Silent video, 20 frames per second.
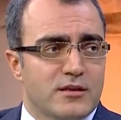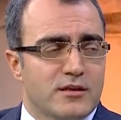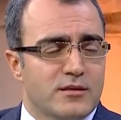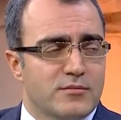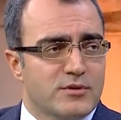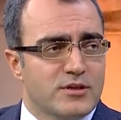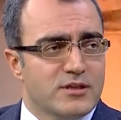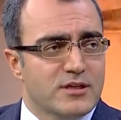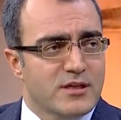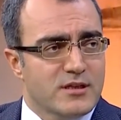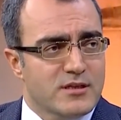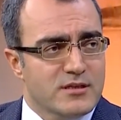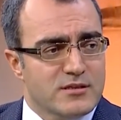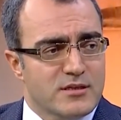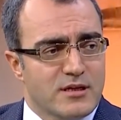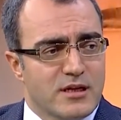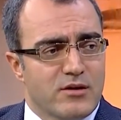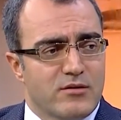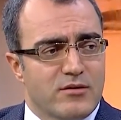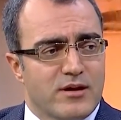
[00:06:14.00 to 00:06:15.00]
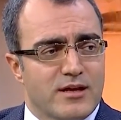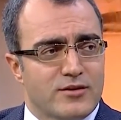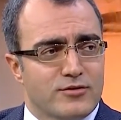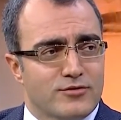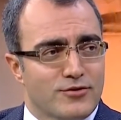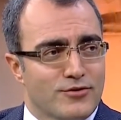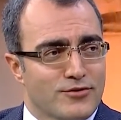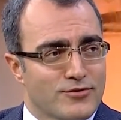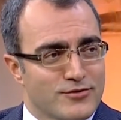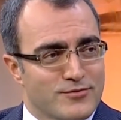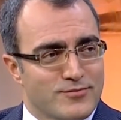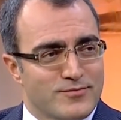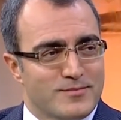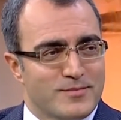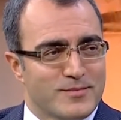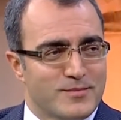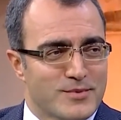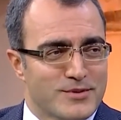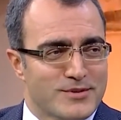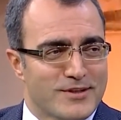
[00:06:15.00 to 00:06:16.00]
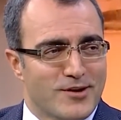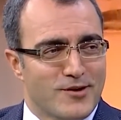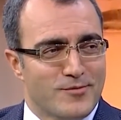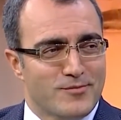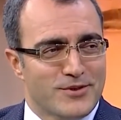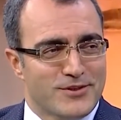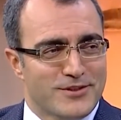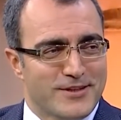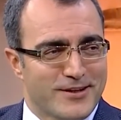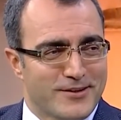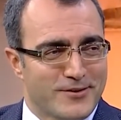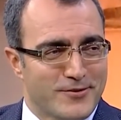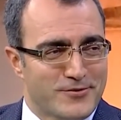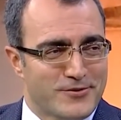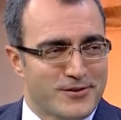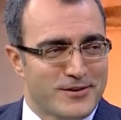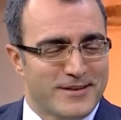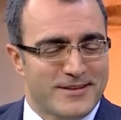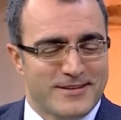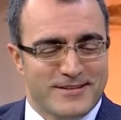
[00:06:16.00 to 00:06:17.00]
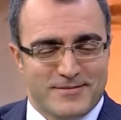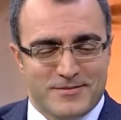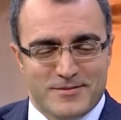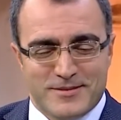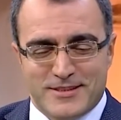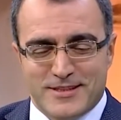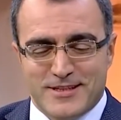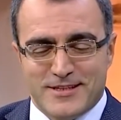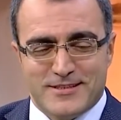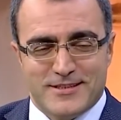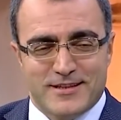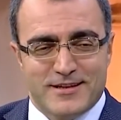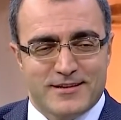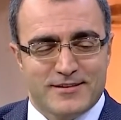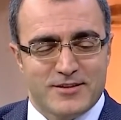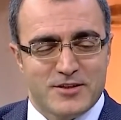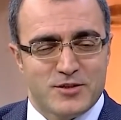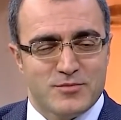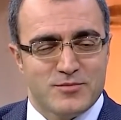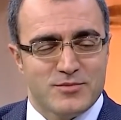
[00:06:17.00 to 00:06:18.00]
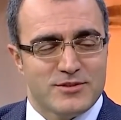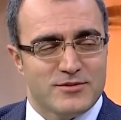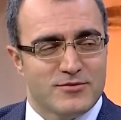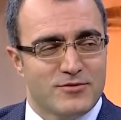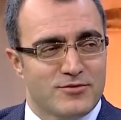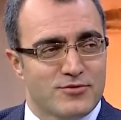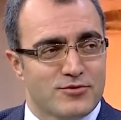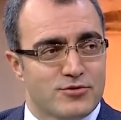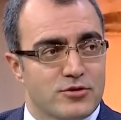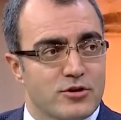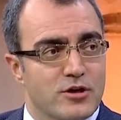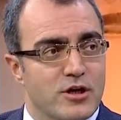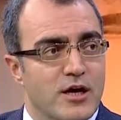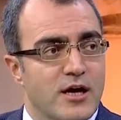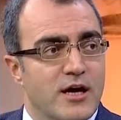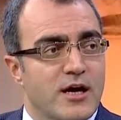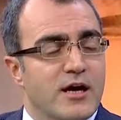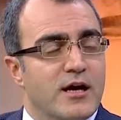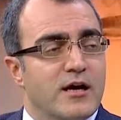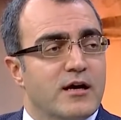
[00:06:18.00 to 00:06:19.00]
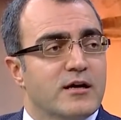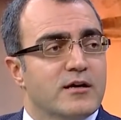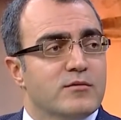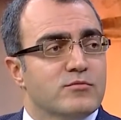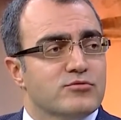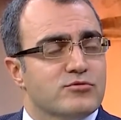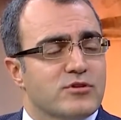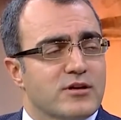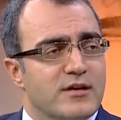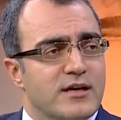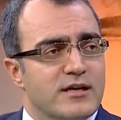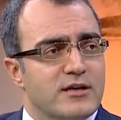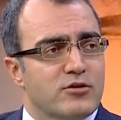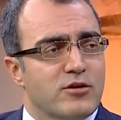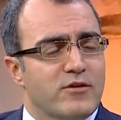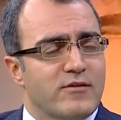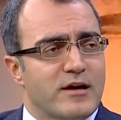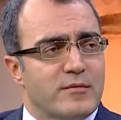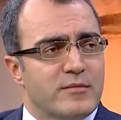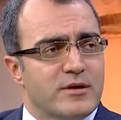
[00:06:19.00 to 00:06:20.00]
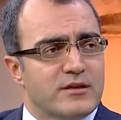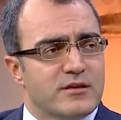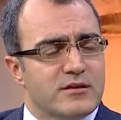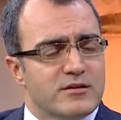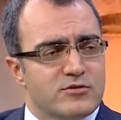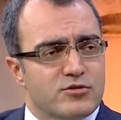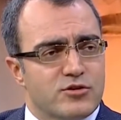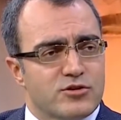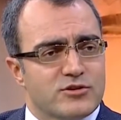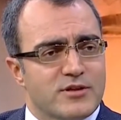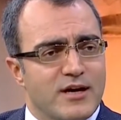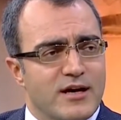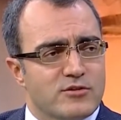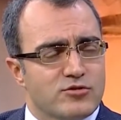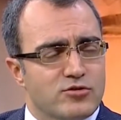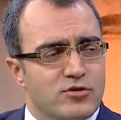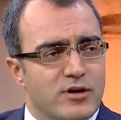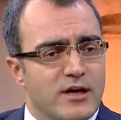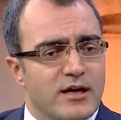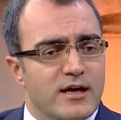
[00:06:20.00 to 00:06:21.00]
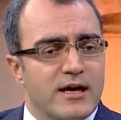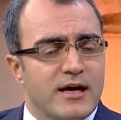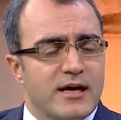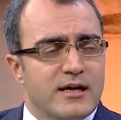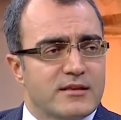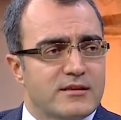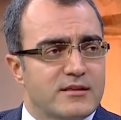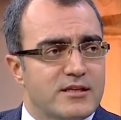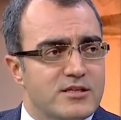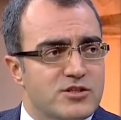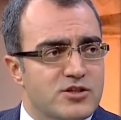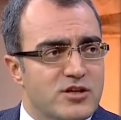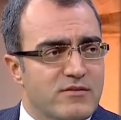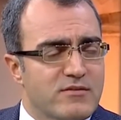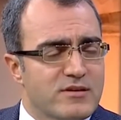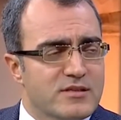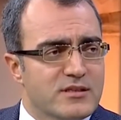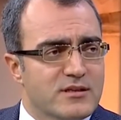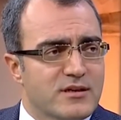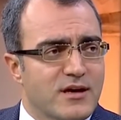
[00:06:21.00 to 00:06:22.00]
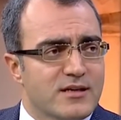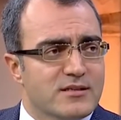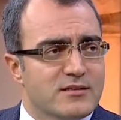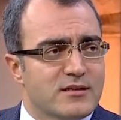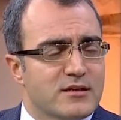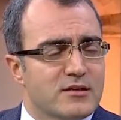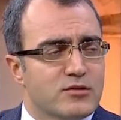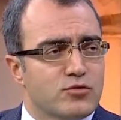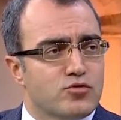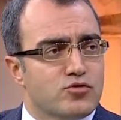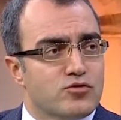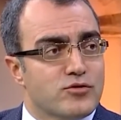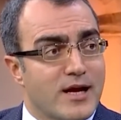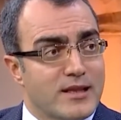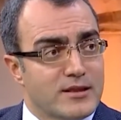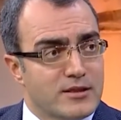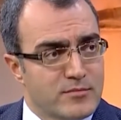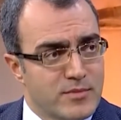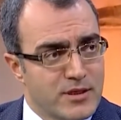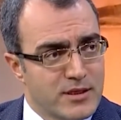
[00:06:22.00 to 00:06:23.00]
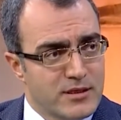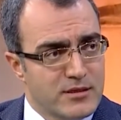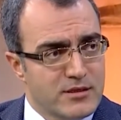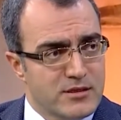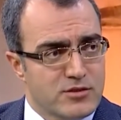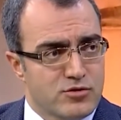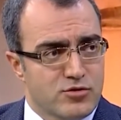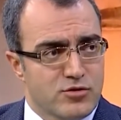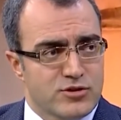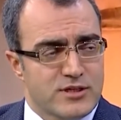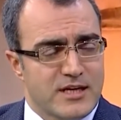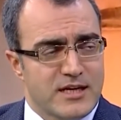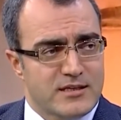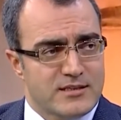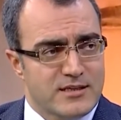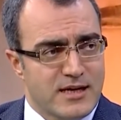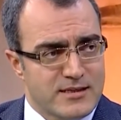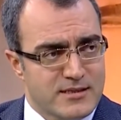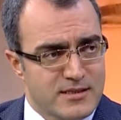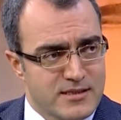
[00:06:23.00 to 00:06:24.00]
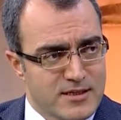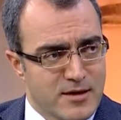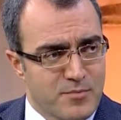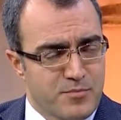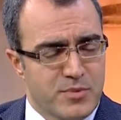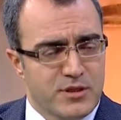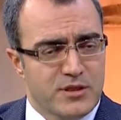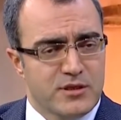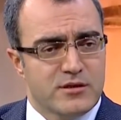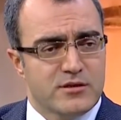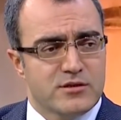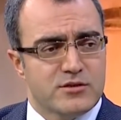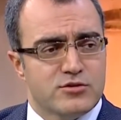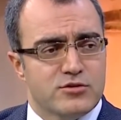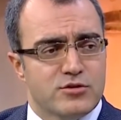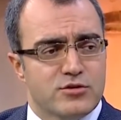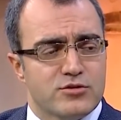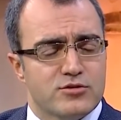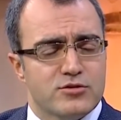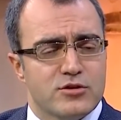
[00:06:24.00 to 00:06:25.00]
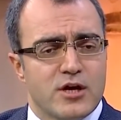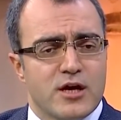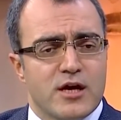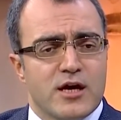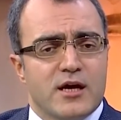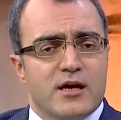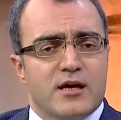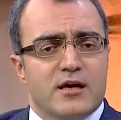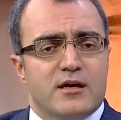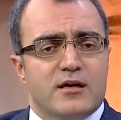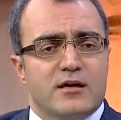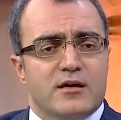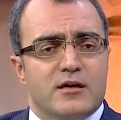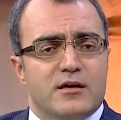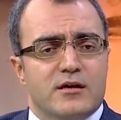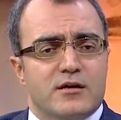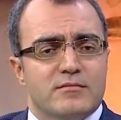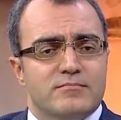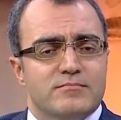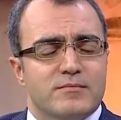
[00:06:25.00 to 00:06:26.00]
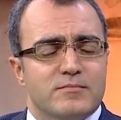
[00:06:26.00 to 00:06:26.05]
Bir diyetisyene yönlendiriyoruz. Bizden 15 dakika önce diyetisyen arkadaşımız konuştu. E, mutlaka kilo vermelerini istiyoruz. Daha sonra diz çevresi kaslarını güçlendirmelerini istiyoruz. Egzersiz yapmalarını istiyoruz. E,